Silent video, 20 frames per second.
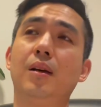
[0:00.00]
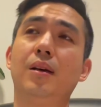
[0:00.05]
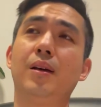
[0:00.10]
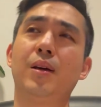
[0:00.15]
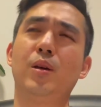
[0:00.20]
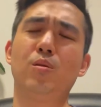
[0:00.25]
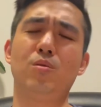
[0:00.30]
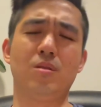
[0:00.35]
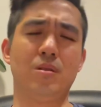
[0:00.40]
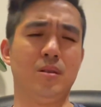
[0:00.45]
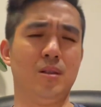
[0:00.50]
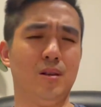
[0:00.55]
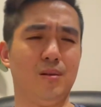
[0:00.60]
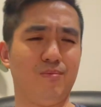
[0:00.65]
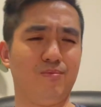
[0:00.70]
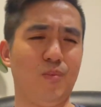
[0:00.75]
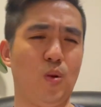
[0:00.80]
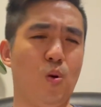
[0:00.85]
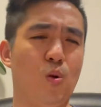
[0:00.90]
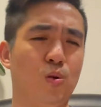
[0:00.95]
因为整个
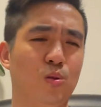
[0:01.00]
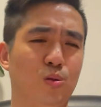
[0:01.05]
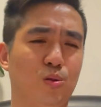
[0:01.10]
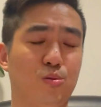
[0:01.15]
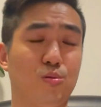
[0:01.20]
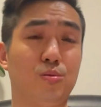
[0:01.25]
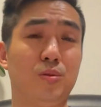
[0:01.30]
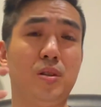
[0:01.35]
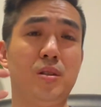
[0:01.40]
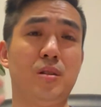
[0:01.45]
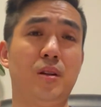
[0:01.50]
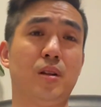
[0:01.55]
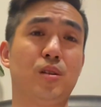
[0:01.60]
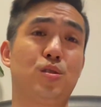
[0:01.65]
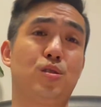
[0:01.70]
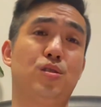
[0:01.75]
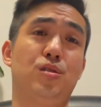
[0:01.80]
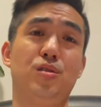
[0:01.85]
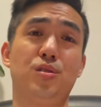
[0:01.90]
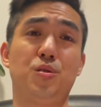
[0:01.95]
红土地这个
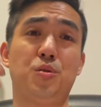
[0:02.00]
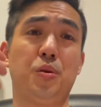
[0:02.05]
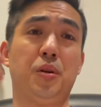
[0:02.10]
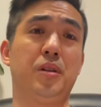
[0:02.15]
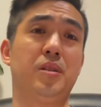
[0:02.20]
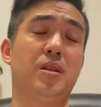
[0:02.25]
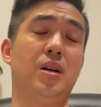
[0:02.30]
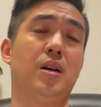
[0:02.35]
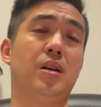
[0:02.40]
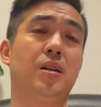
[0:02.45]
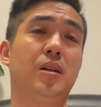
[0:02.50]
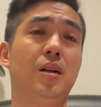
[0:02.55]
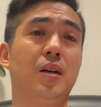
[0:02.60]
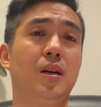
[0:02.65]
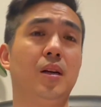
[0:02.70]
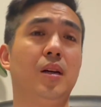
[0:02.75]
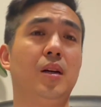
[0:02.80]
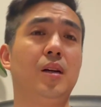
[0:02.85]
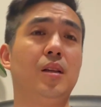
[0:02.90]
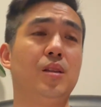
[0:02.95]
视觉上，
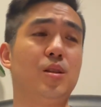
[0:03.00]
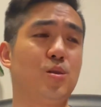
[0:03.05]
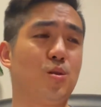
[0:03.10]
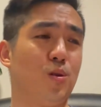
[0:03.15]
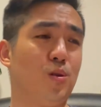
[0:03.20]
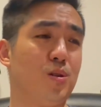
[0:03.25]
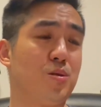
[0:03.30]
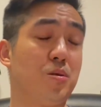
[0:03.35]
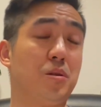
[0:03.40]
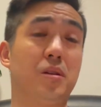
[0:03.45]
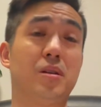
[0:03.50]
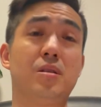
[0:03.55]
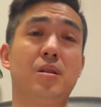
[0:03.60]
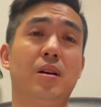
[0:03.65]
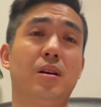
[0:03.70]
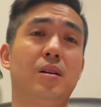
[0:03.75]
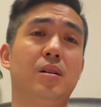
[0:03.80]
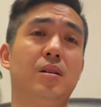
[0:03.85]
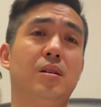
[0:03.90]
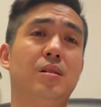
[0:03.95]
你就会觉得这
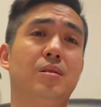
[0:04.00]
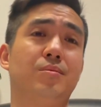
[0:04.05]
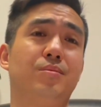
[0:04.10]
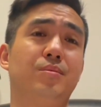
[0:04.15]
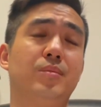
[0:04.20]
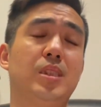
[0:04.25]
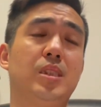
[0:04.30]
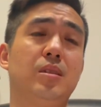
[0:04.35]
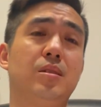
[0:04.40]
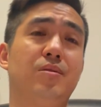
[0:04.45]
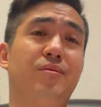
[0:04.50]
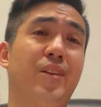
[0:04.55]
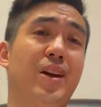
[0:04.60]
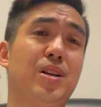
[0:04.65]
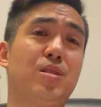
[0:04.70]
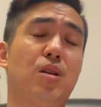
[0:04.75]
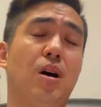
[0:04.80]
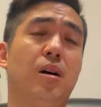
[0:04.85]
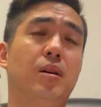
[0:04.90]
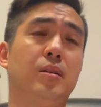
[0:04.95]
个。非
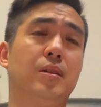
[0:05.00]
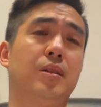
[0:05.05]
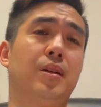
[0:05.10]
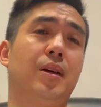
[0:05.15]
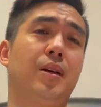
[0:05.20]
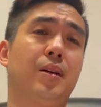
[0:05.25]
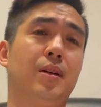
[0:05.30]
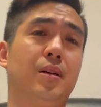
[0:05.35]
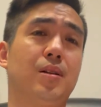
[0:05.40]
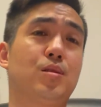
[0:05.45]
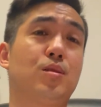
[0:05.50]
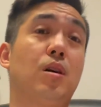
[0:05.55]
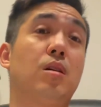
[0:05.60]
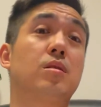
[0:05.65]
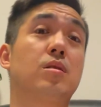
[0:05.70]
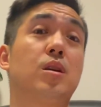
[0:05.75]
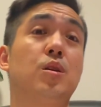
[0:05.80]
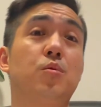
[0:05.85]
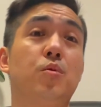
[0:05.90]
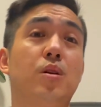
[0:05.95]
常的这个赏
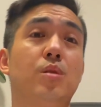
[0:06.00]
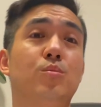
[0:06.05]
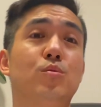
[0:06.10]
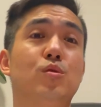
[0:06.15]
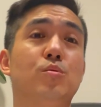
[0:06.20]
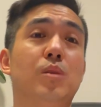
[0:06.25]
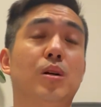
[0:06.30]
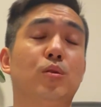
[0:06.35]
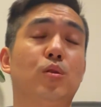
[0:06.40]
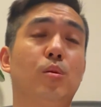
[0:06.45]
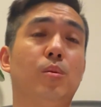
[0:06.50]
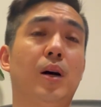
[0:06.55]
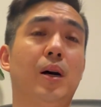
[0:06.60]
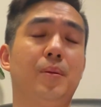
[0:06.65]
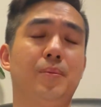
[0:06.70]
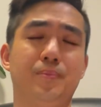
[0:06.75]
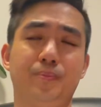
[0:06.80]
心悦目嘛，对吧？